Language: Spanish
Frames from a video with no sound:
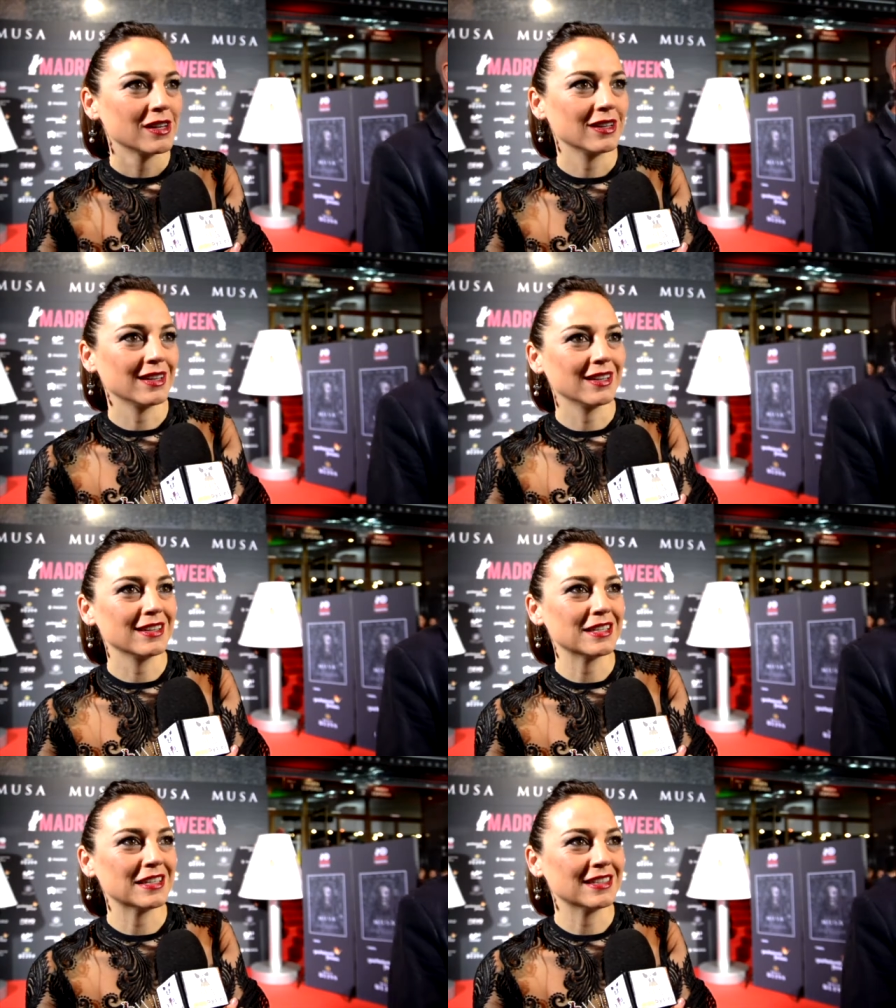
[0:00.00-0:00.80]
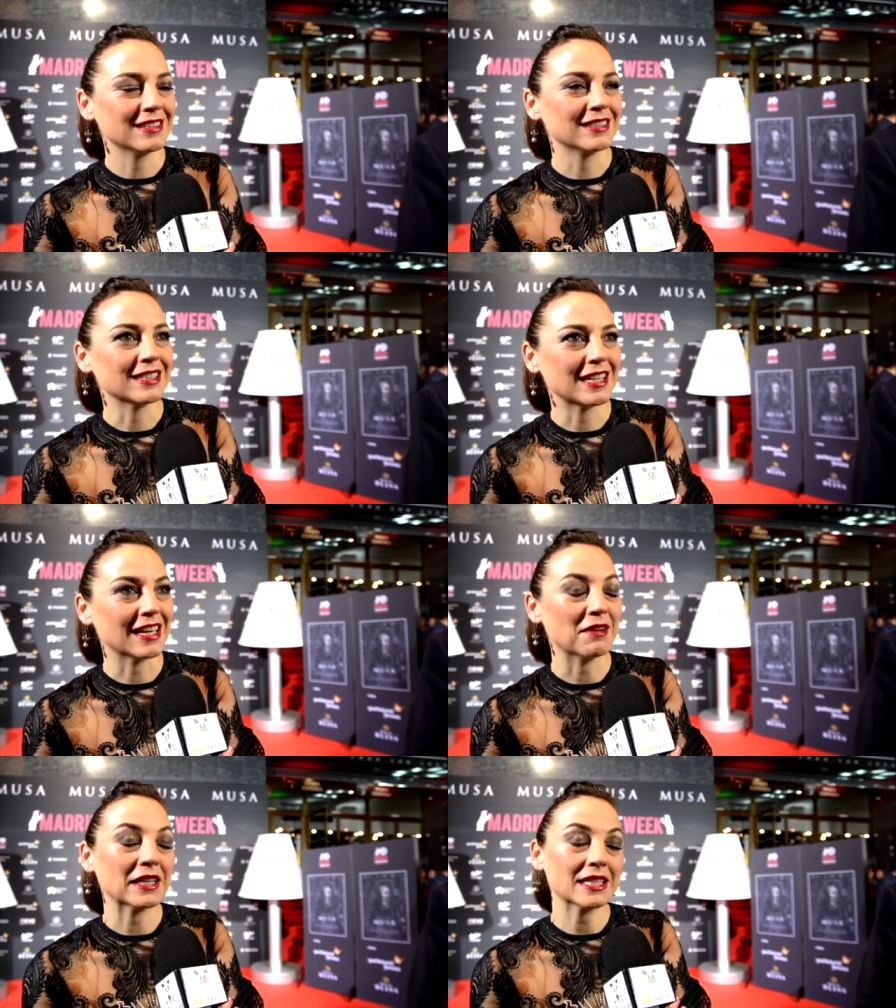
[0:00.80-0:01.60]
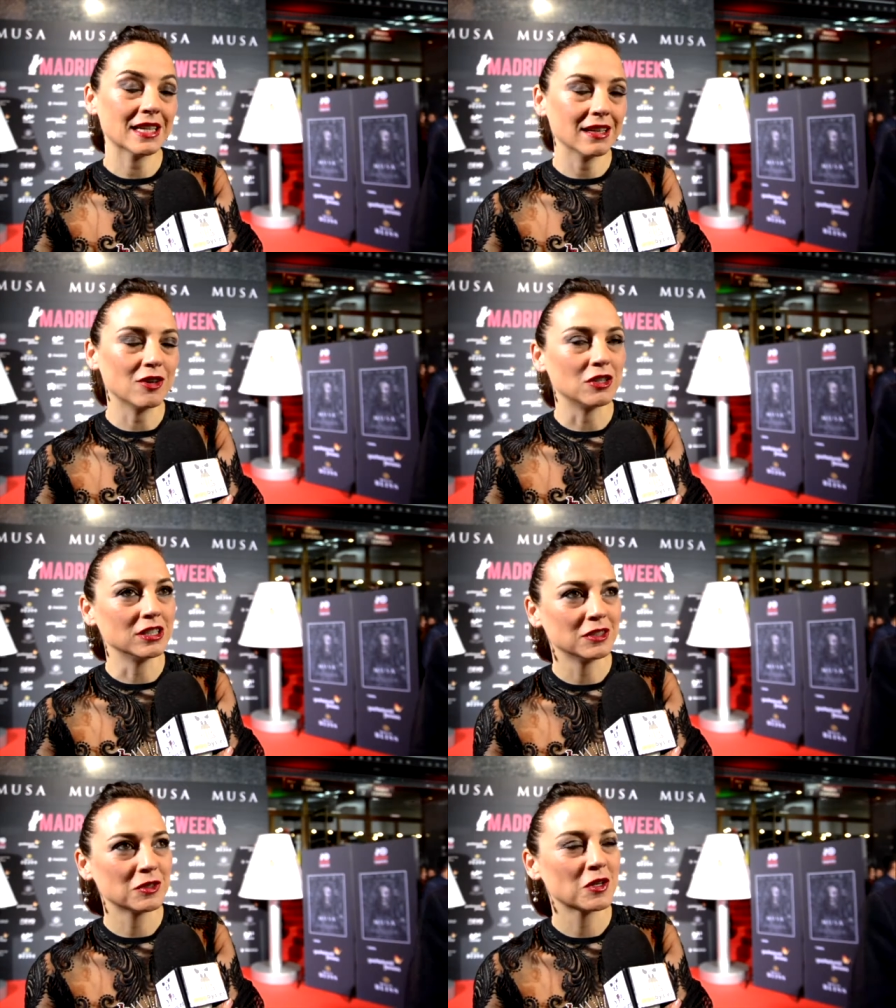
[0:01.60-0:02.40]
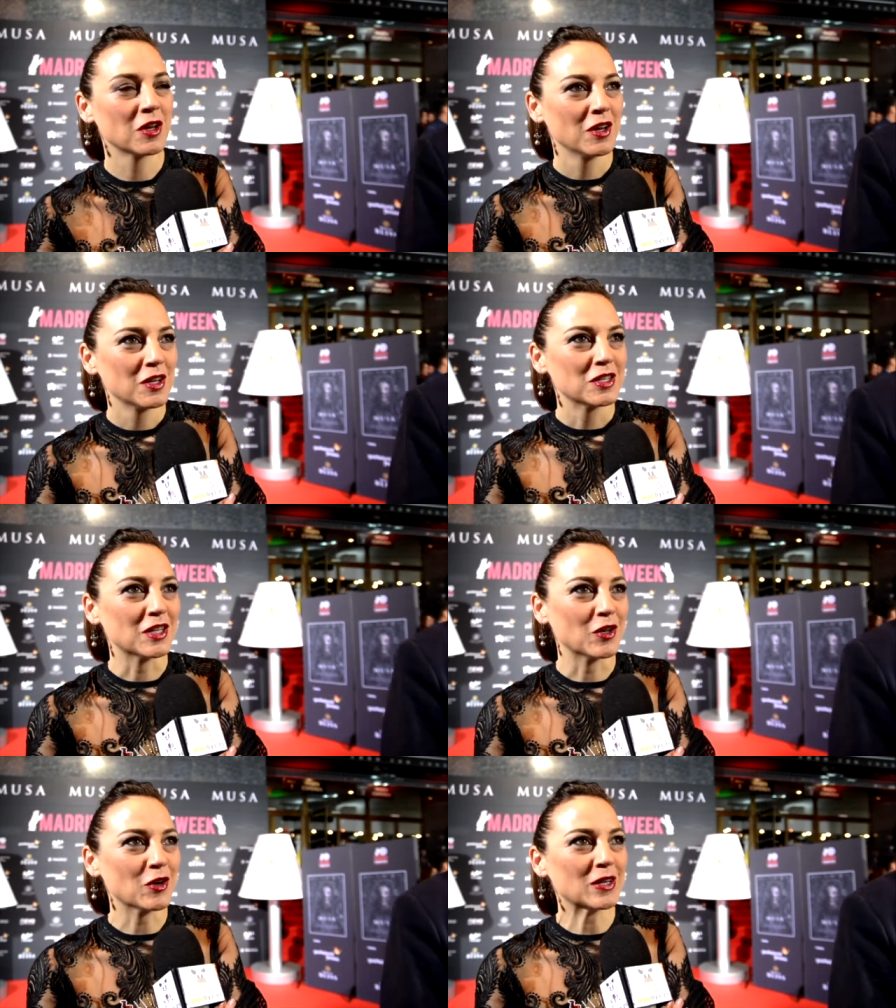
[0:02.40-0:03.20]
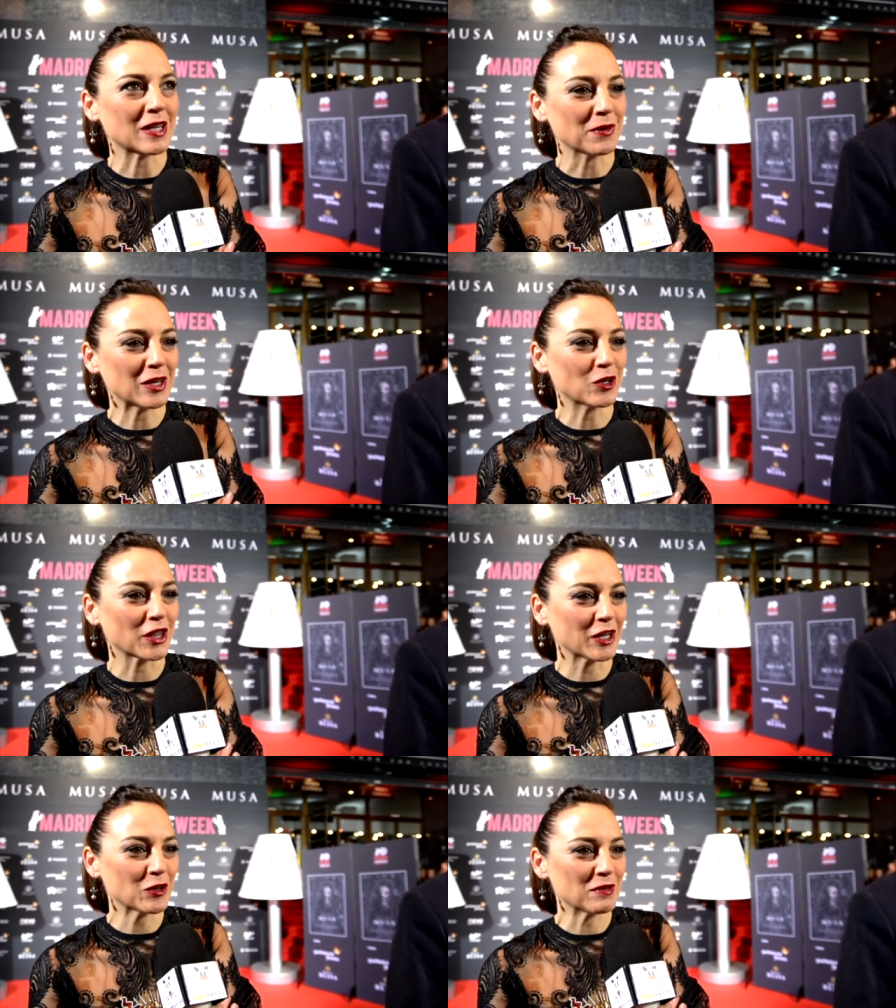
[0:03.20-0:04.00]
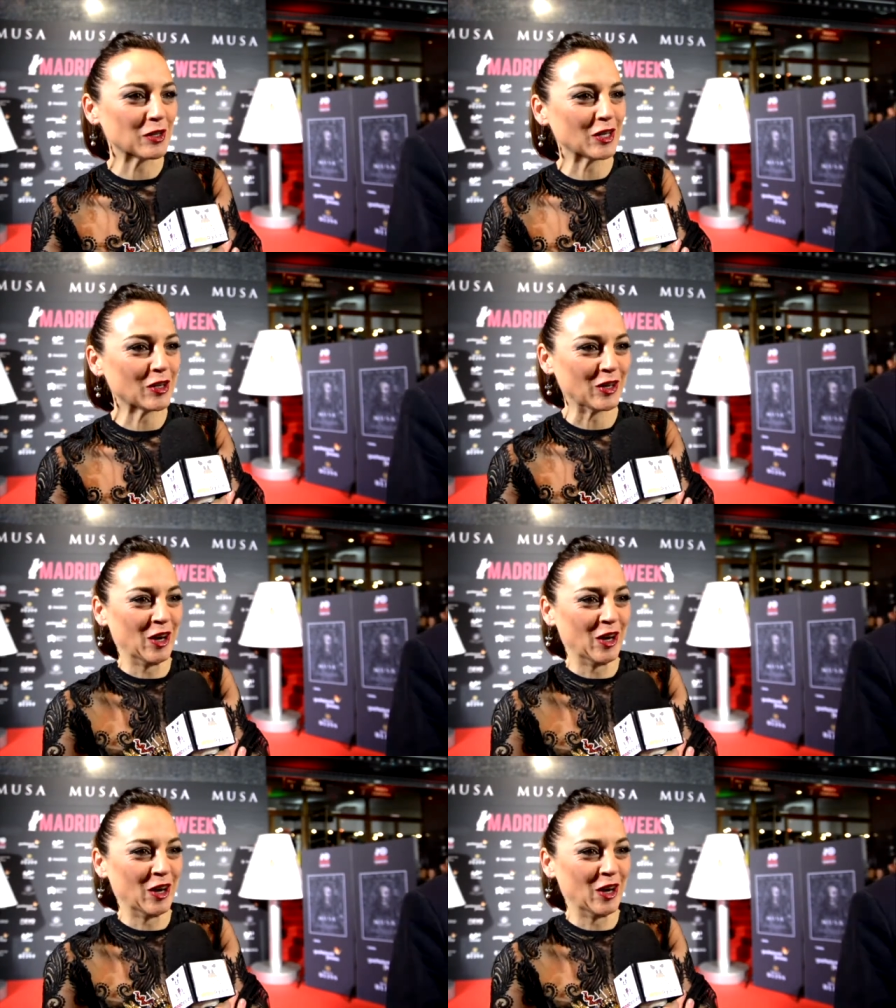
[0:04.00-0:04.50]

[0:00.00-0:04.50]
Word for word: eh, que la verdad es que, se lo llevo a saber, lo ordeno y me lo leo en